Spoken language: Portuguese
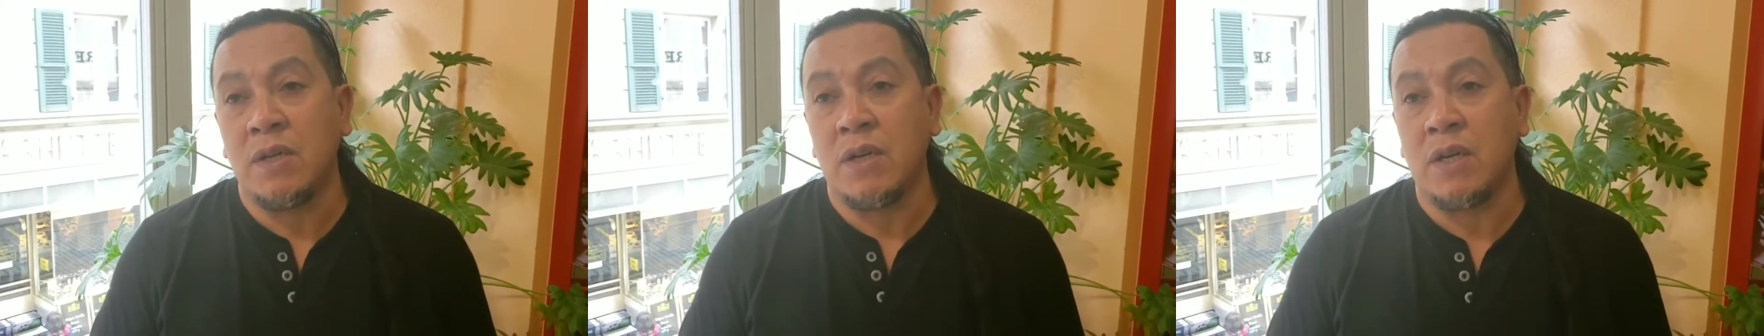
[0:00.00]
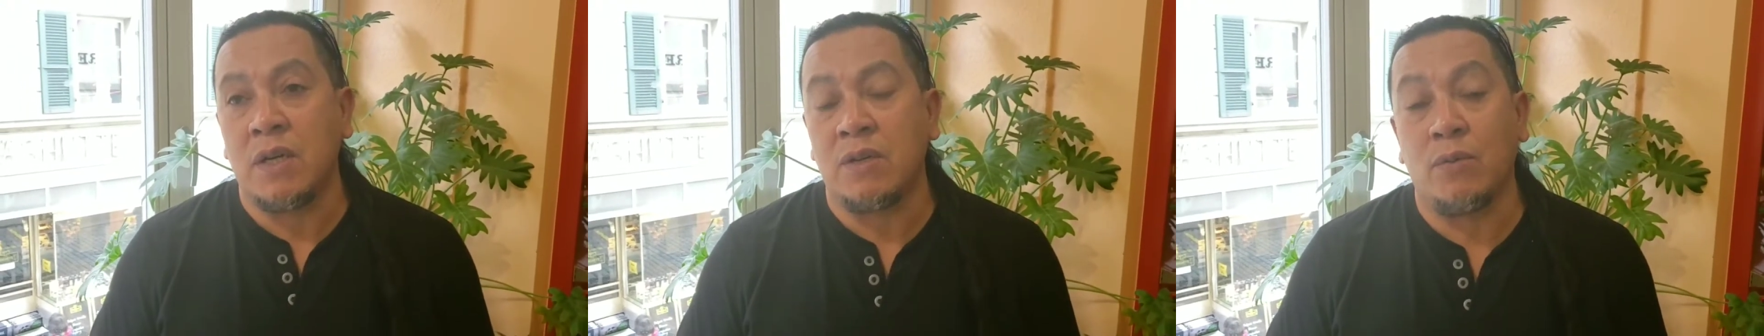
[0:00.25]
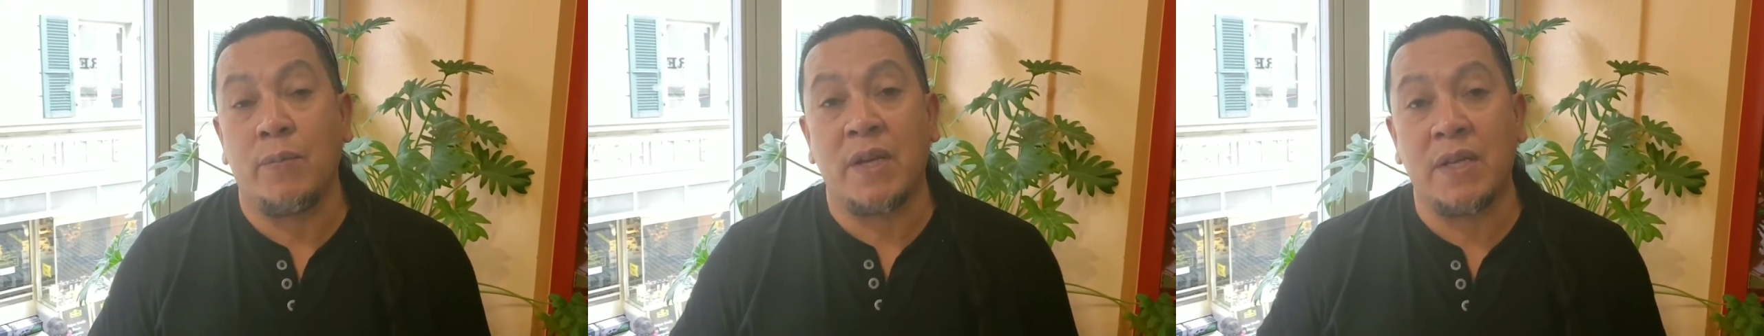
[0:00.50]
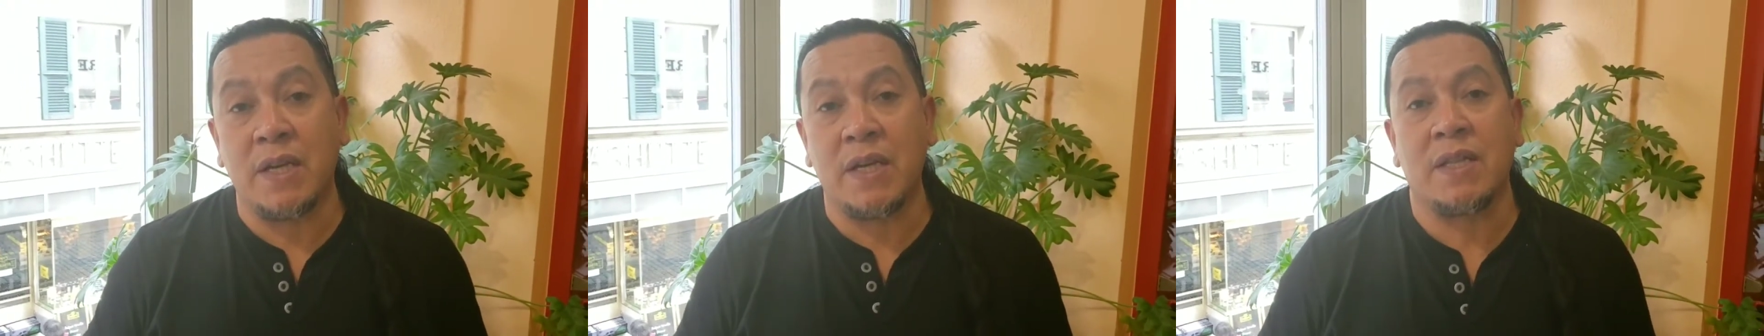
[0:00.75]
é, do
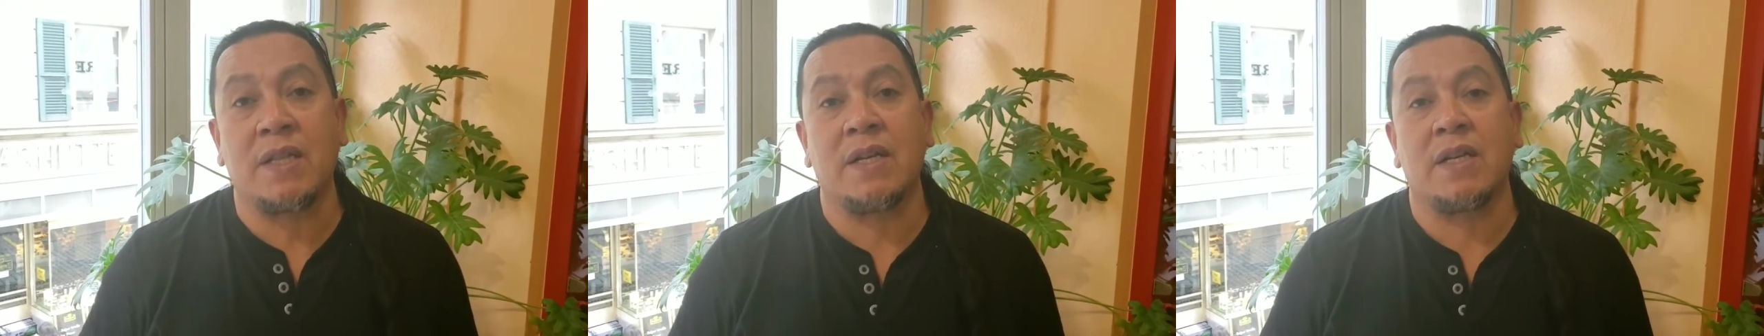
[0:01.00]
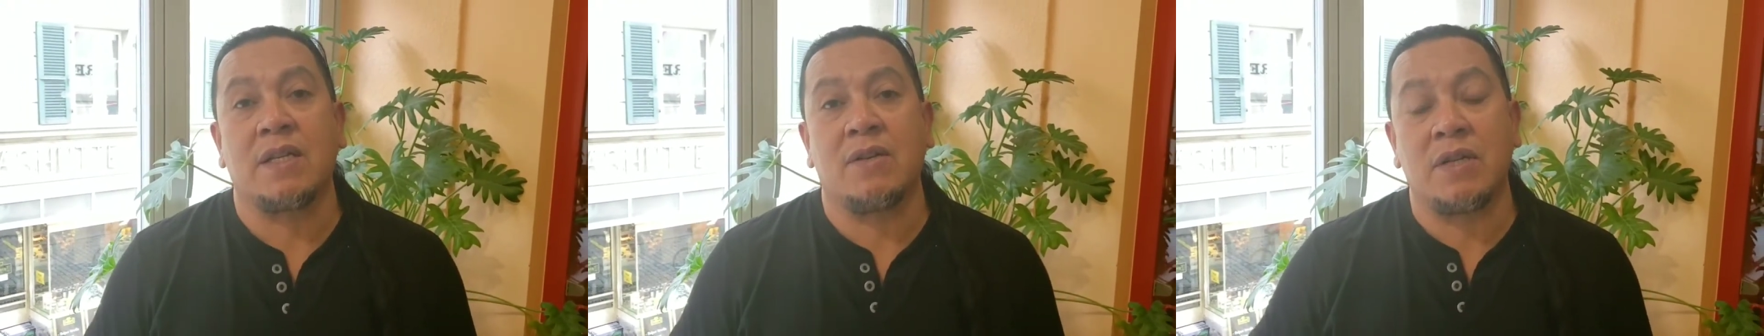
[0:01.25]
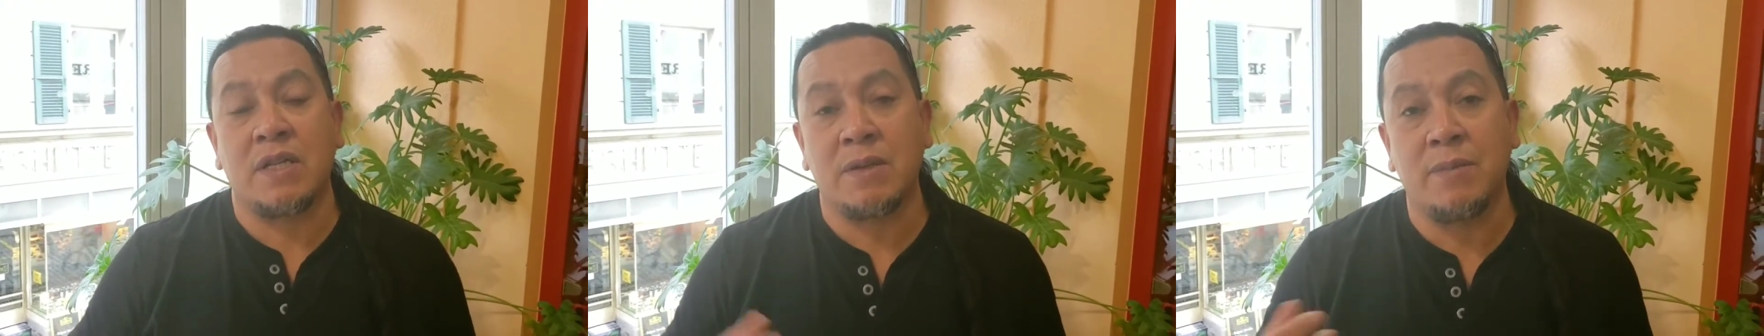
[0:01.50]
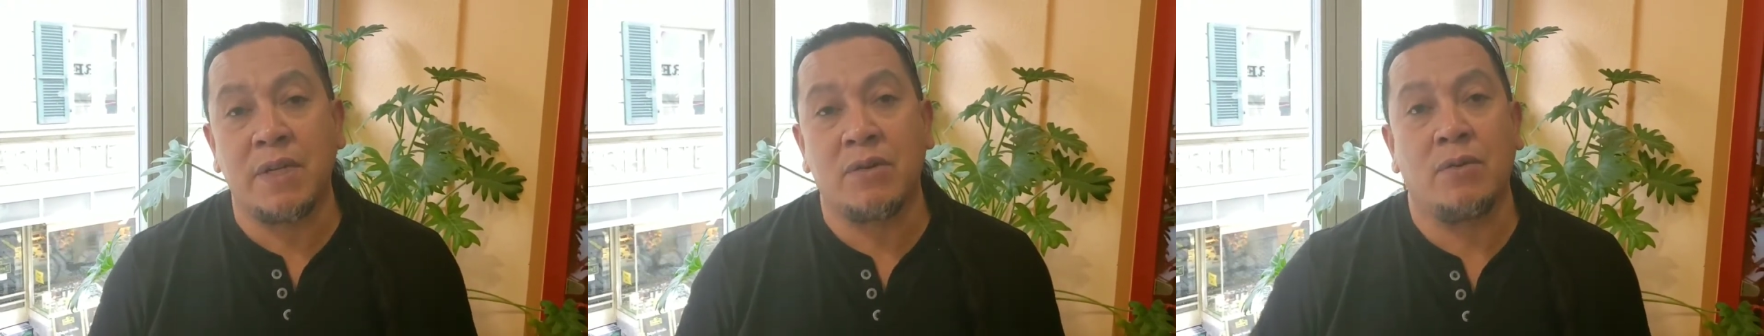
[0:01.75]
planeta, questão
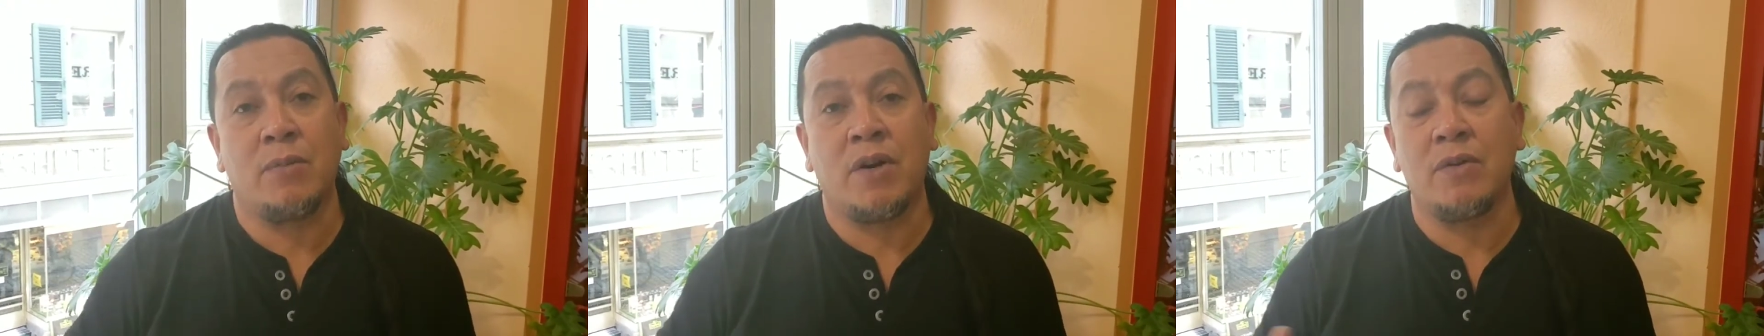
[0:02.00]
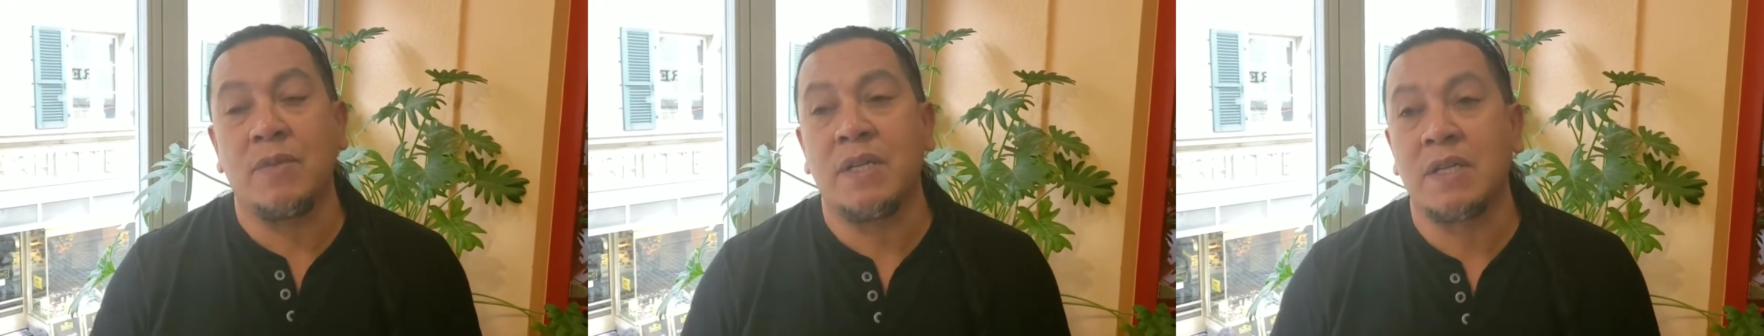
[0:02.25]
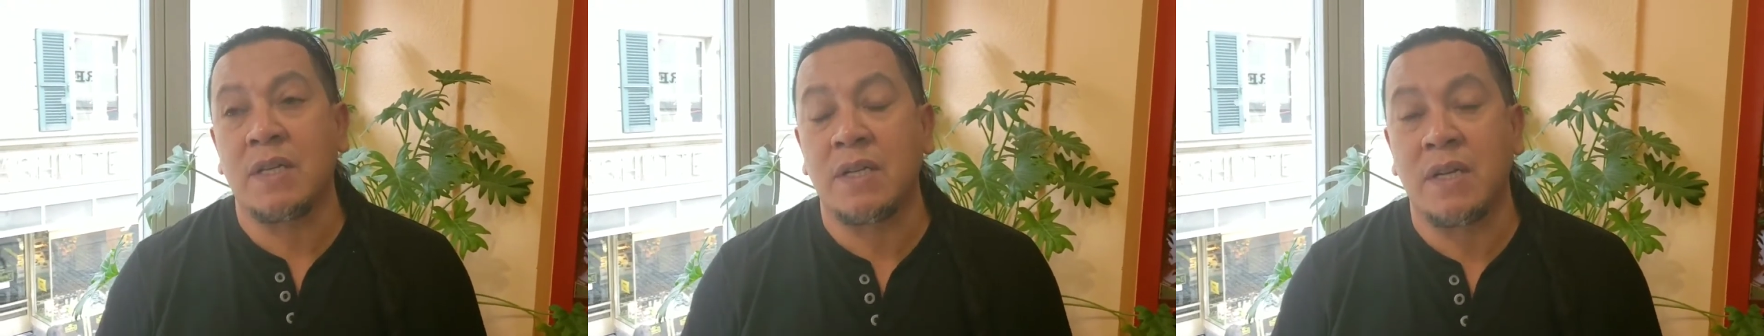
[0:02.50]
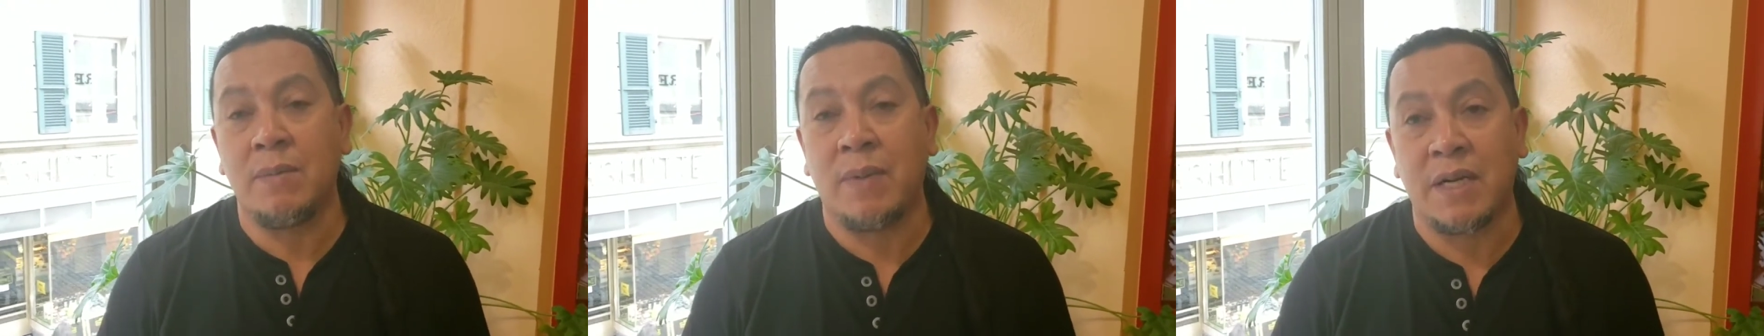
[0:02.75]
aquecimento global e mudanças
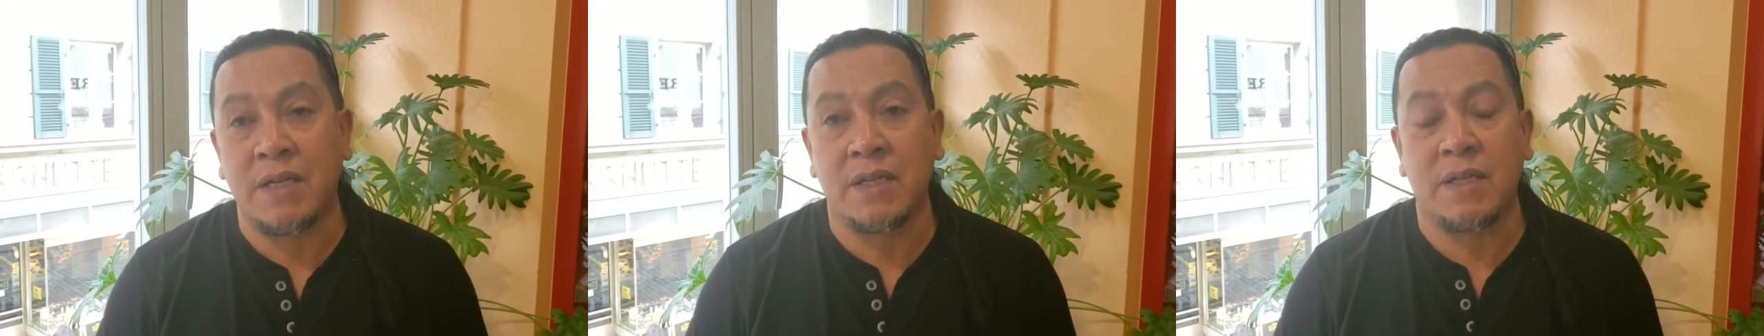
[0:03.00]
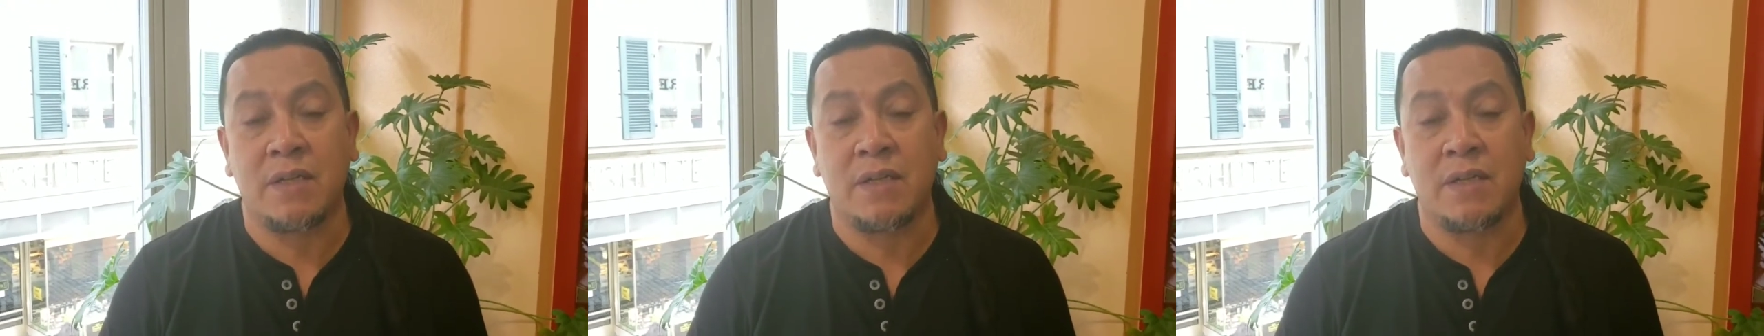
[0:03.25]
climáticas.